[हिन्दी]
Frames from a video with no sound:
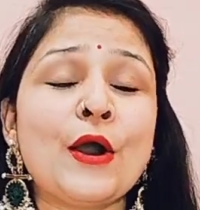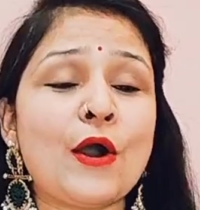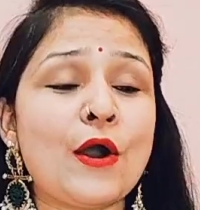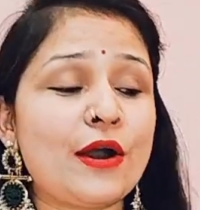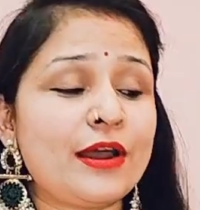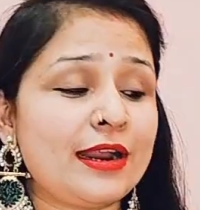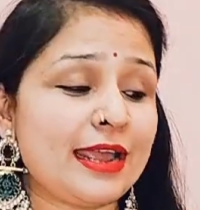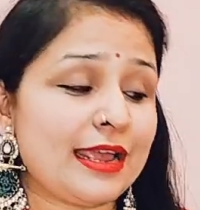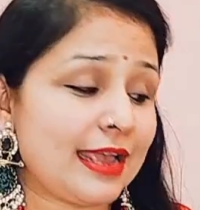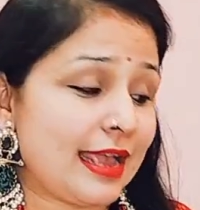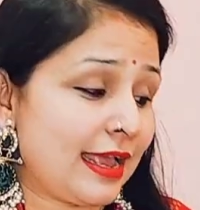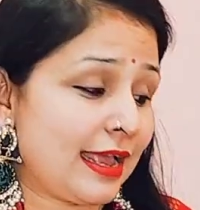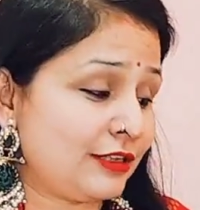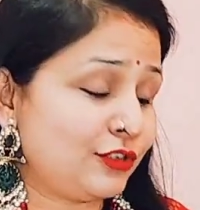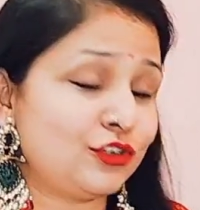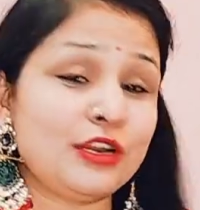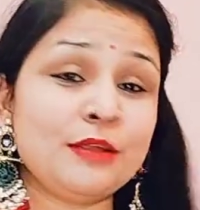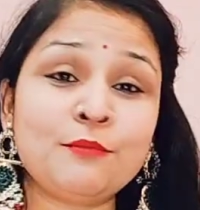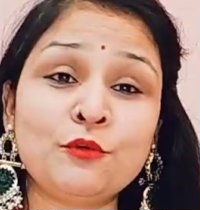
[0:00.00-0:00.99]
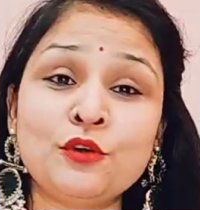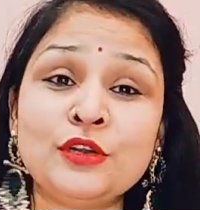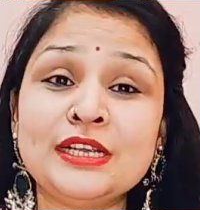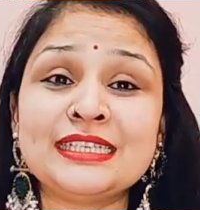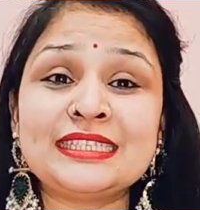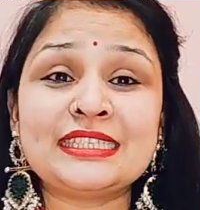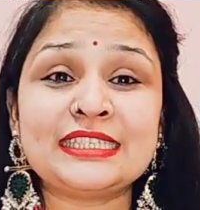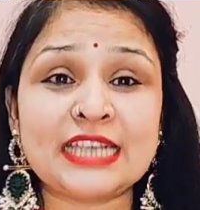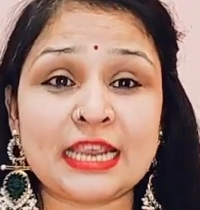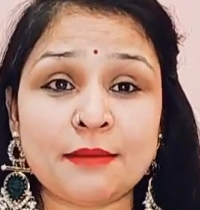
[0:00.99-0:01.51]
और एक्चुअली पूरी
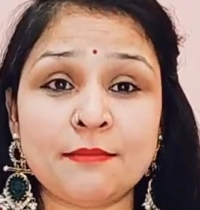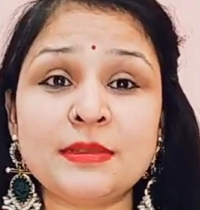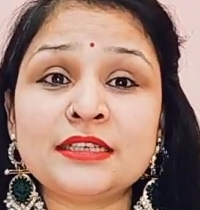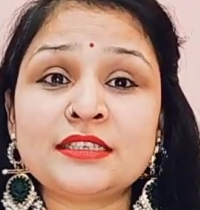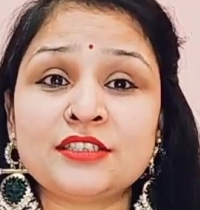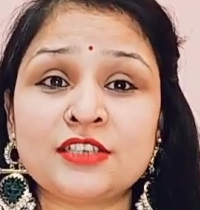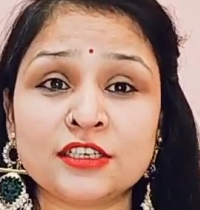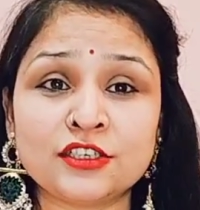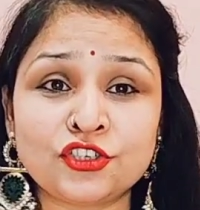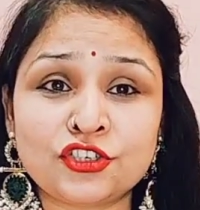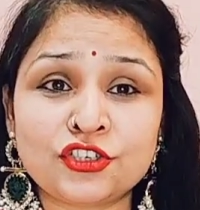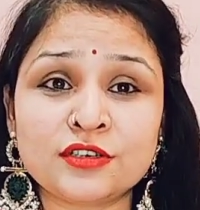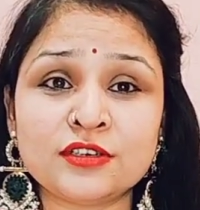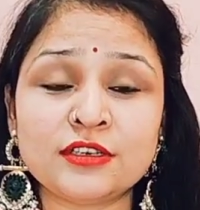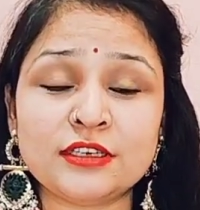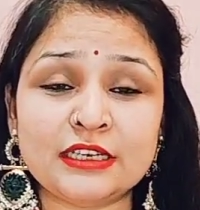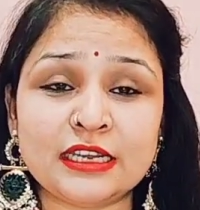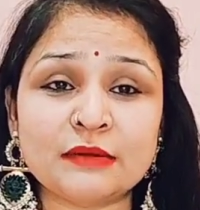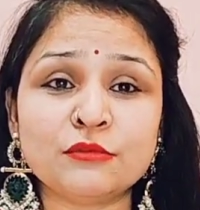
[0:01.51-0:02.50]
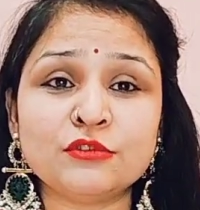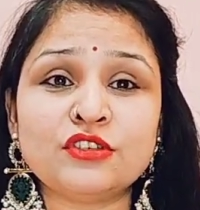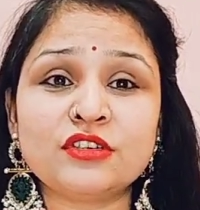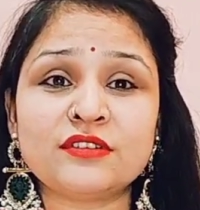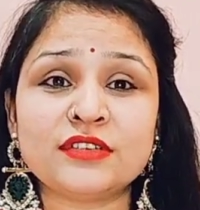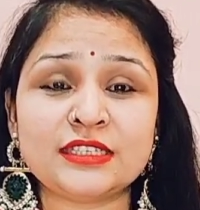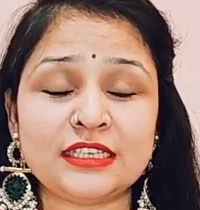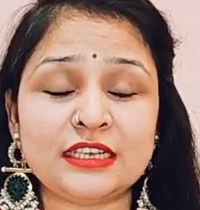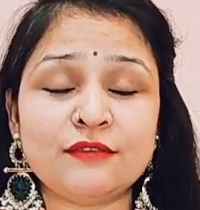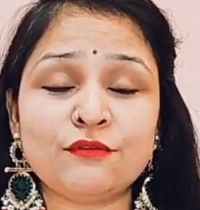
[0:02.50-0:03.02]
सेम ही स्टिच्ड ये मुझे
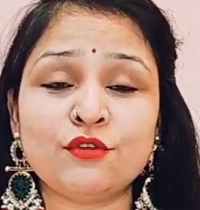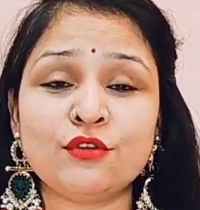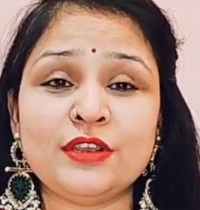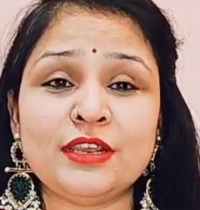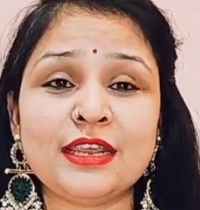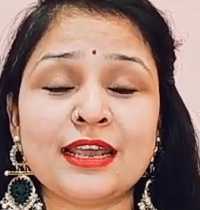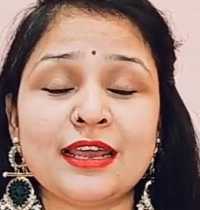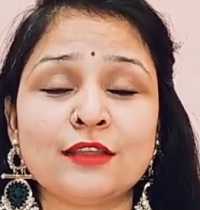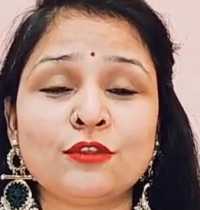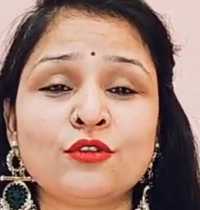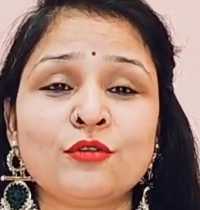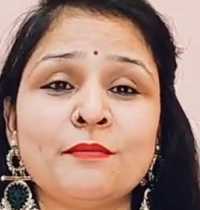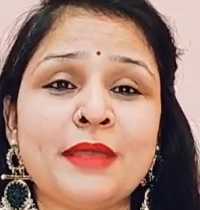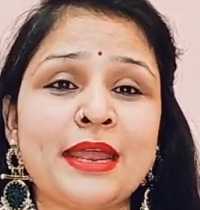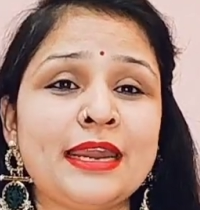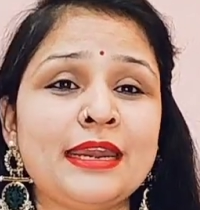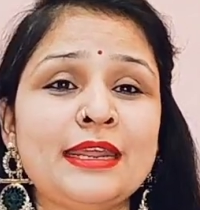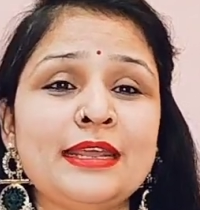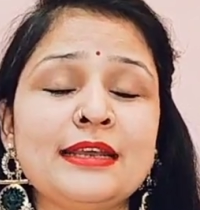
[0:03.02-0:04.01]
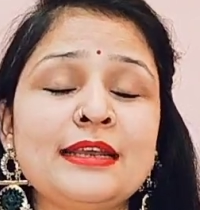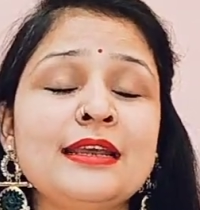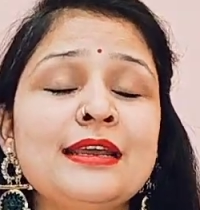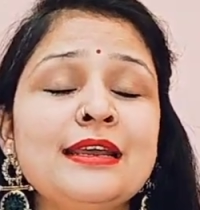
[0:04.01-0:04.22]
रिसीव हुई है तो मैंने